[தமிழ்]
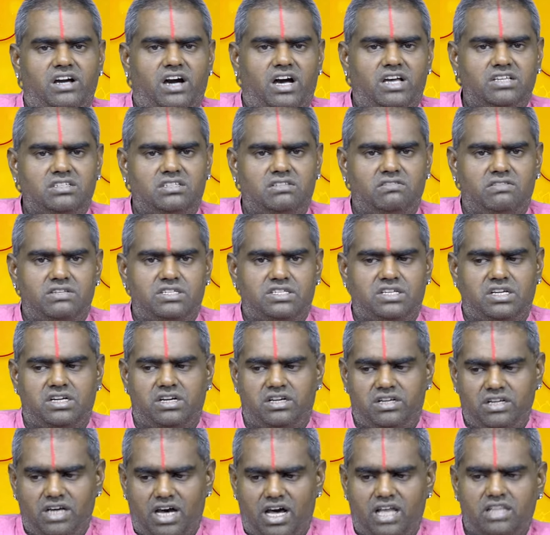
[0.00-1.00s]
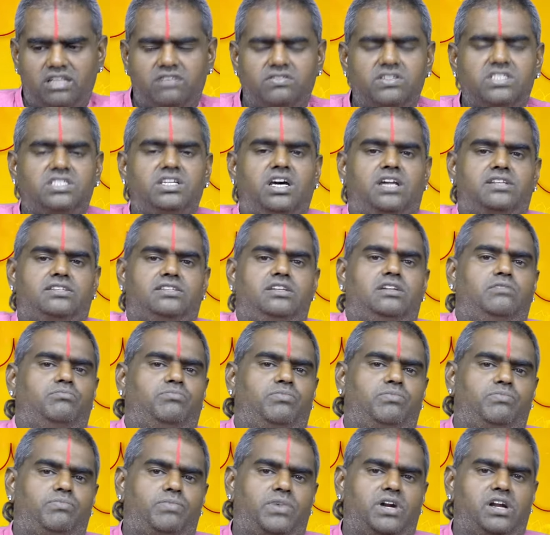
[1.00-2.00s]
காசை வச்சுக்கிட்டு அதை வச்சு அர்ச்சனை
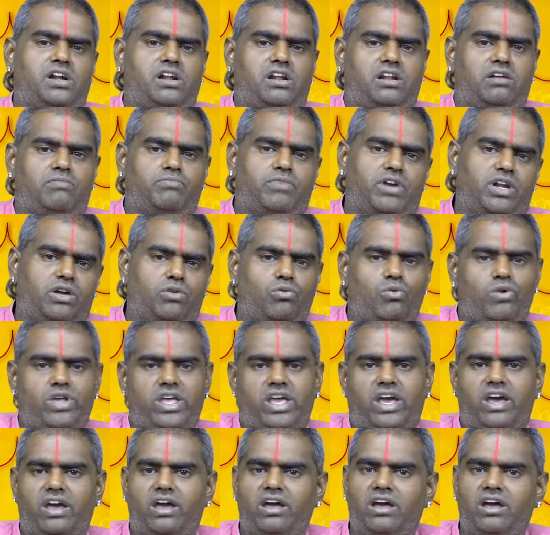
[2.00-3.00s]
பண்ணுற பண்ணக்கூடிய